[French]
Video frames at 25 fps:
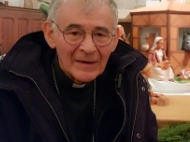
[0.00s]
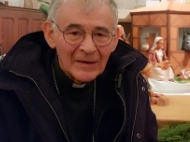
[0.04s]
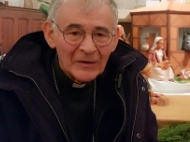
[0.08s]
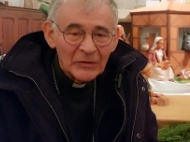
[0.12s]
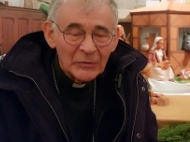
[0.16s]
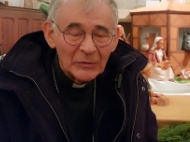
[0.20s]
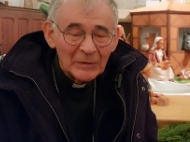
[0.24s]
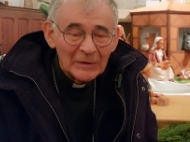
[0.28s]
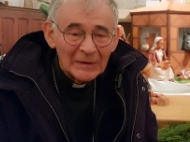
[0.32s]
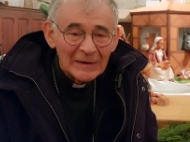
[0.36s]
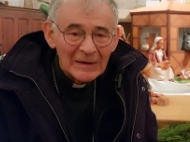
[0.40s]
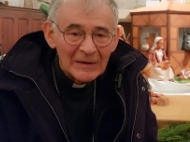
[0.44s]

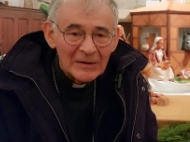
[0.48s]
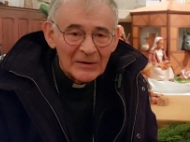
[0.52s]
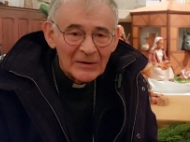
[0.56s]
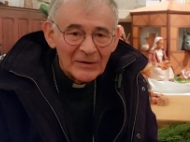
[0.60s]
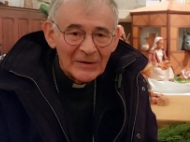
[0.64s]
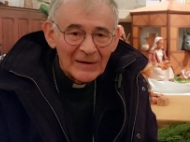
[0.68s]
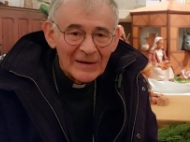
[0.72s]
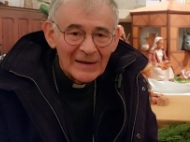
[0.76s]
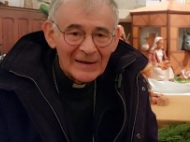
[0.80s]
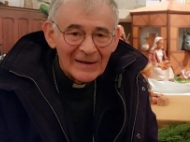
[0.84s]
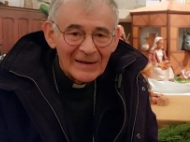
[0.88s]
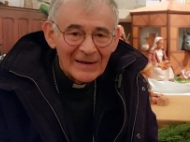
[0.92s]
Ensuite, il
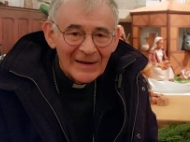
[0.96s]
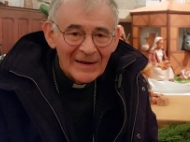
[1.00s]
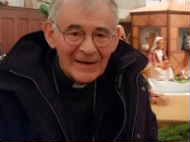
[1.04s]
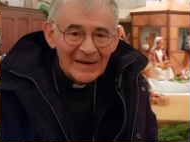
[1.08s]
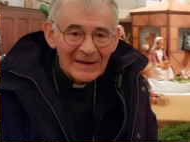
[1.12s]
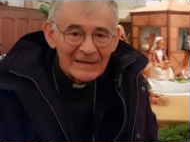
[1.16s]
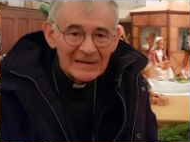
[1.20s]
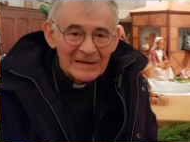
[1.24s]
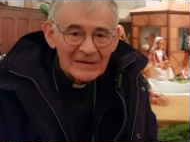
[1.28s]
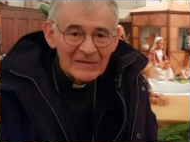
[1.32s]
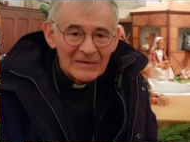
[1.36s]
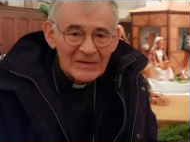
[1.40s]
connaît la
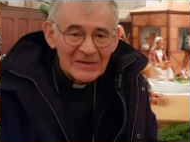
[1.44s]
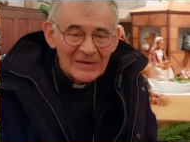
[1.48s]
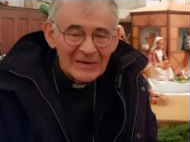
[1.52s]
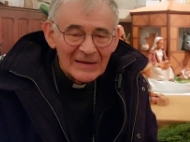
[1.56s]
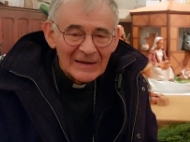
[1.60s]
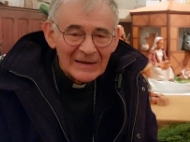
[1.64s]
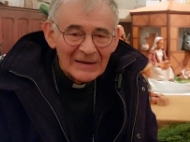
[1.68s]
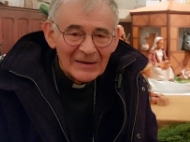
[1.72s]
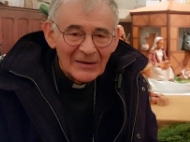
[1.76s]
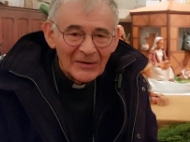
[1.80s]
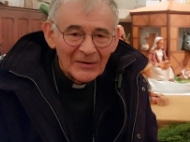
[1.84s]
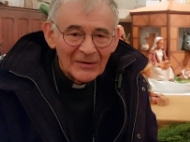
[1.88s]

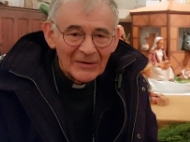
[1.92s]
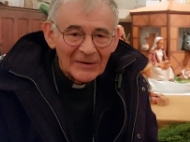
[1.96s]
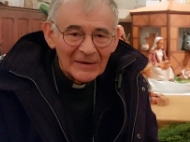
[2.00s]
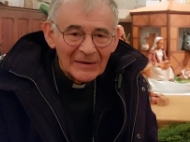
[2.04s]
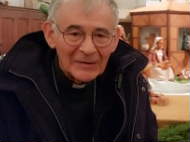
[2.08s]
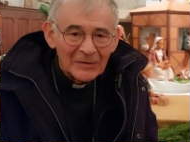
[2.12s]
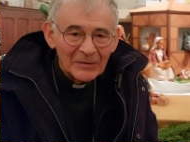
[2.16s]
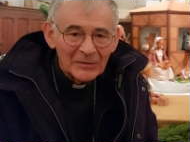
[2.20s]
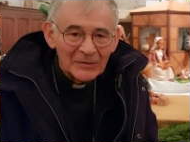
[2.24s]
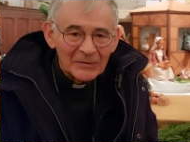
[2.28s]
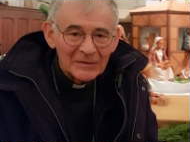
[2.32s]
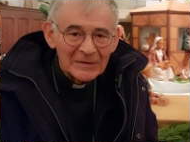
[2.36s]
nativité dans
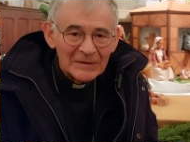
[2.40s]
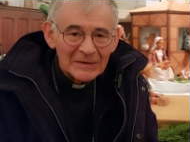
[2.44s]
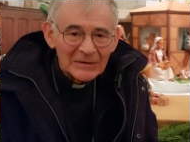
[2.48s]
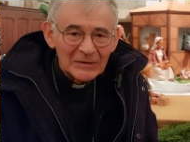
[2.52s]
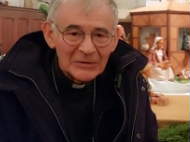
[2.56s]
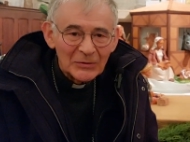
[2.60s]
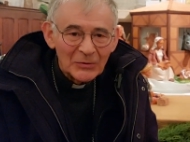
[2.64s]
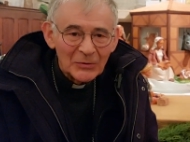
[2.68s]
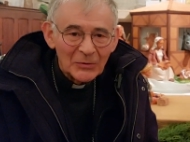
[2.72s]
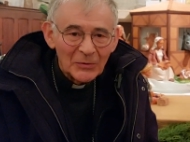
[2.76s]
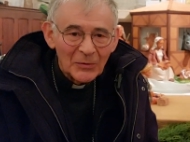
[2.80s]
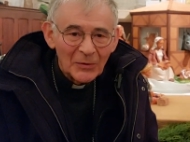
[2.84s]
des
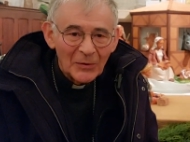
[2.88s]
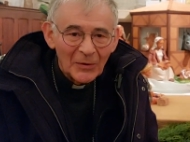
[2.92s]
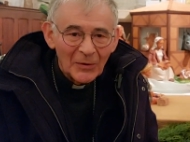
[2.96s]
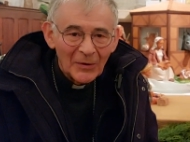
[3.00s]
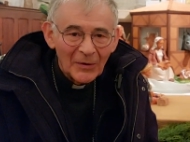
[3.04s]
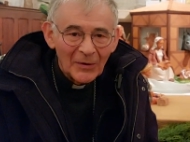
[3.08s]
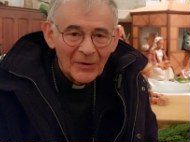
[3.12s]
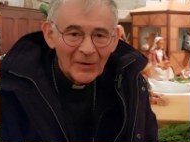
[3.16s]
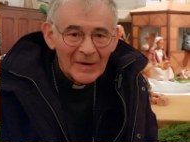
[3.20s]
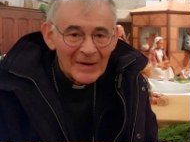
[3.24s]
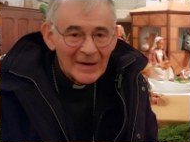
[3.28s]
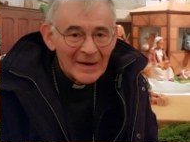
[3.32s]

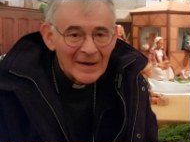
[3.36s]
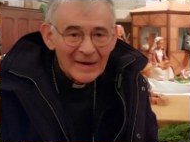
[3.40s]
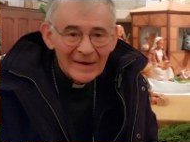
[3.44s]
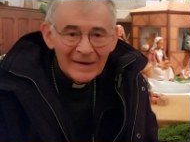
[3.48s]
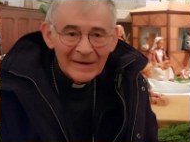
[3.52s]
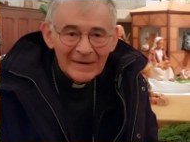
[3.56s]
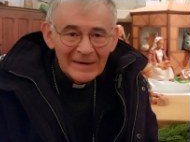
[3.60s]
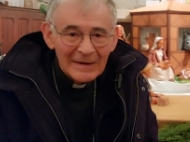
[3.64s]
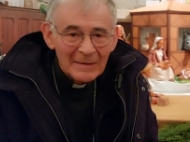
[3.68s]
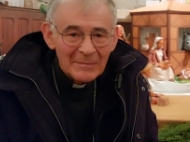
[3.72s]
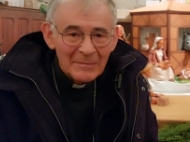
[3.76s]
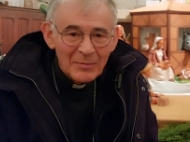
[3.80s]
conditions euh,
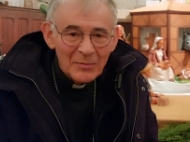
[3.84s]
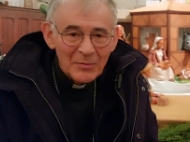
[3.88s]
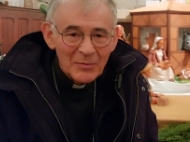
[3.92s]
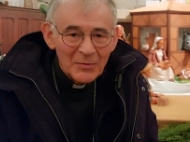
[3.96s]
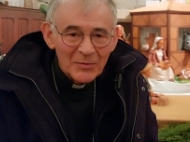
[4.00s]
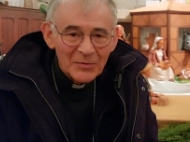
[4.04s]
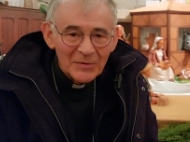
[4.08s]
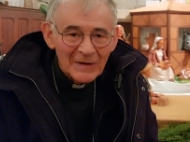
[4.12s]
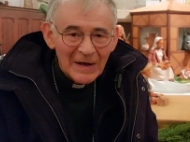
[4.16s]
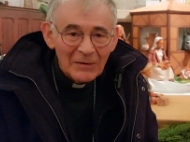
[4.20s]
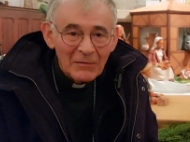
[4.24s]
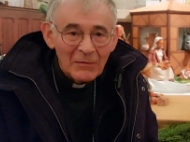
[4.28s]
les
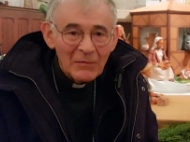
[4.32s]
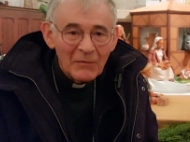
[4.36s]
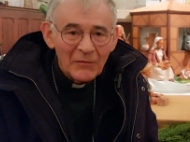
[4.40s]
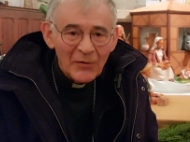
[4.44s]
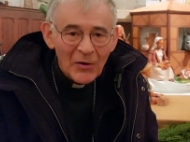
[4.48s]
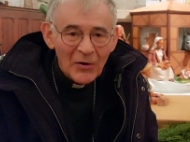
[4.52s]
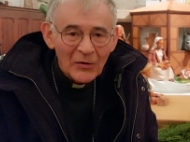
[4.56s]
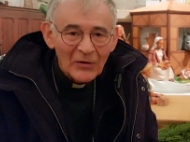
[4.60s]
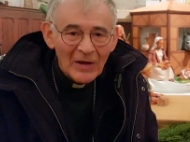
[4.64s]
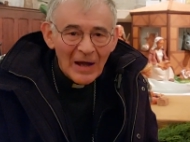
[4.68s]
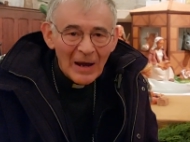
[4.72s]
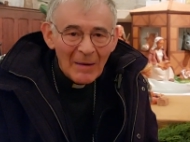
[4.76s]
plus
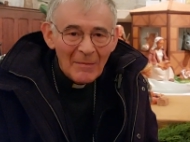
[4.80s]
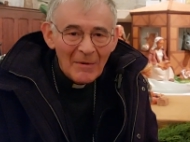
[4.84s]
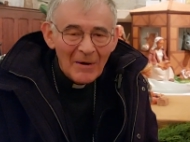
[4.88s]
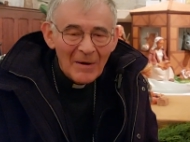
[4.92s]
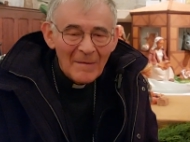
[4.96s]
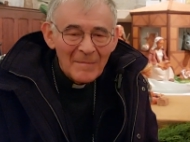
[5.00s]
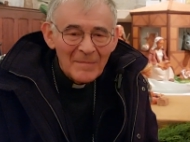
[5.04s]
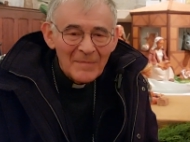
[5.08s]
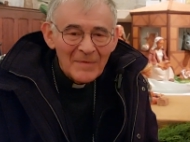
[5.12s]
inconfortables,